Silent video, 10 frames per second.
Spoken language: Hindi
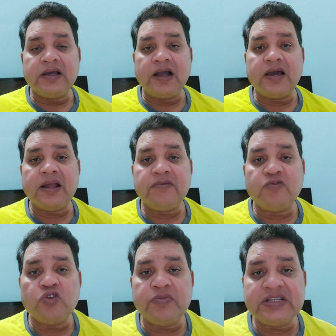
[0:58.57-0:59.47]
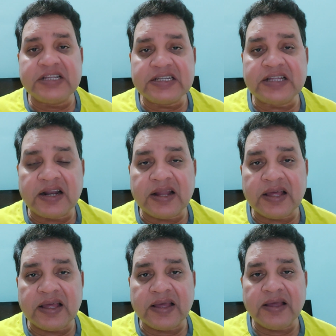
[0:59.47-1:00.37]
अगर आप फोर बेसिक्स कर रहे
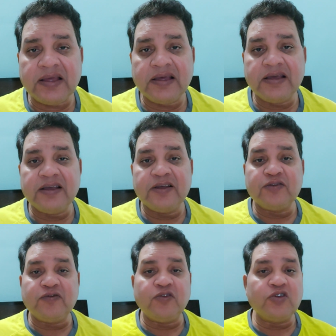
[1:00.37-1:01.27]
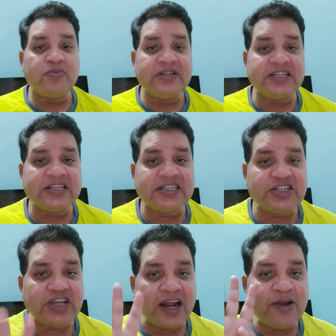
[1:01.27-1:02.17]
हैं तो फोर बेसिक्स
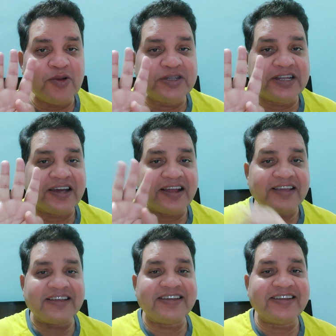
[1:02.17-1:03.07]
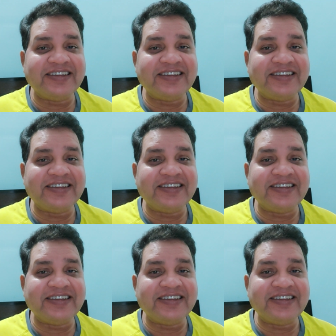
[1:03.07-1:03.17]
चार लोगों से कराइए